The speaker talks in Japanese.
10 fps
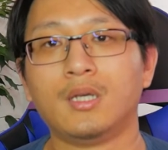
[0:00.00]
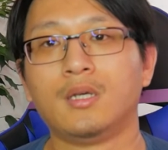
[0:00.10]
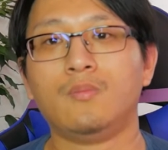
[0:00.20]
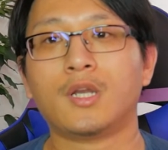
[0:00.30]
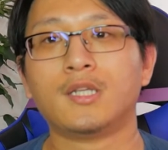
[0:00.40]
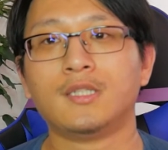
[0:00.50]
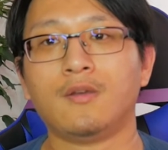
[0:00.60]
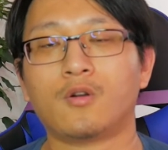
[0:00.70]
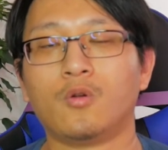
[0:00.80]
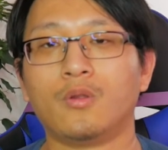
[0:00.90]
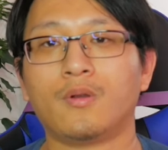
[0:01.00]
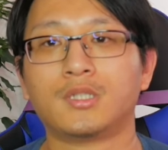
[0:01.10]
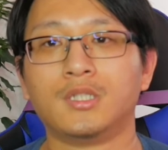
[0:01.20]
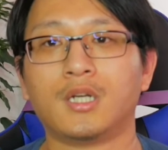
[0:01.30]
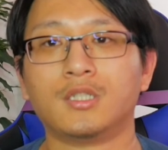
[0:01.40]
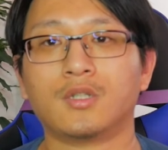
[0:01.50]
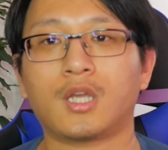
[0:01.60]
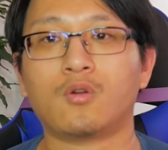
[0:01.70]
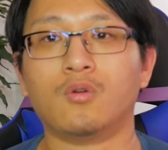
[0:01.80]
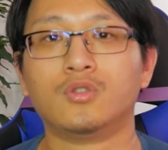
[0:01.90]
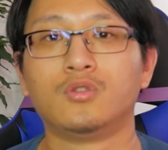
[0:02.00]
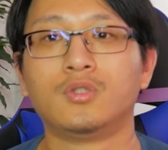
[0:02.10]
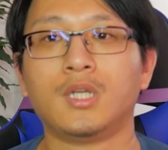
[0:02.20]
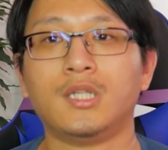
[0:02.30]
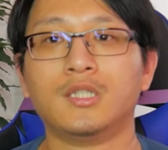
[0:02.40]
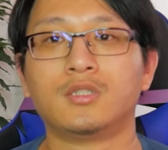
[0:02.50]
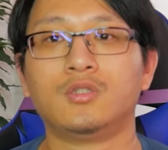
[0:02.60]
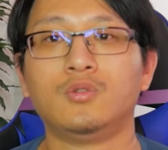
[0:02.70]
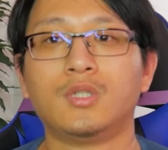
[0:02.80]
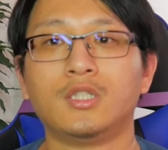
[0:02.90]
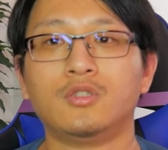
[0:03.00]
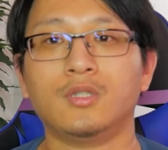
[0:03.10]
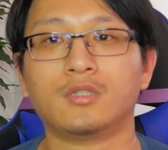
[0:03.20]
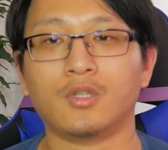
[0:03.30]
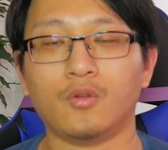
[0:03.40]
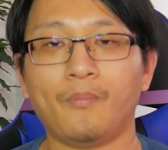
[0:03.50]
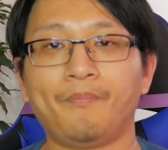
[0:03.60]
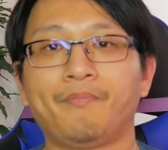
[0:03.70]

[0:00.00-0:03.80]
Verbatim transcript: 今現在はコロナワクチンに関しては結構渋滞です渋滞中ですけど、